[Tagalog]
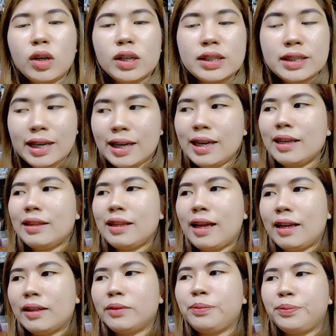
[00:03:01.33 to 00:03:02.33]
ko kasi
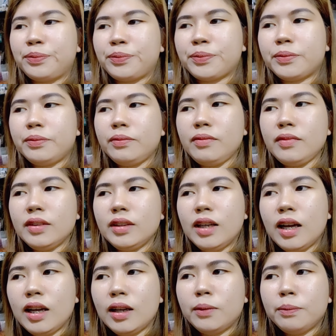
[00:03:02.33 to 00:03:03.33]
na
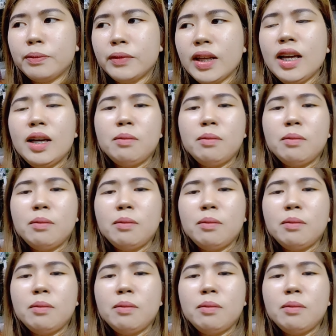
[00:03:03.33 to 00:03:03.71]
um,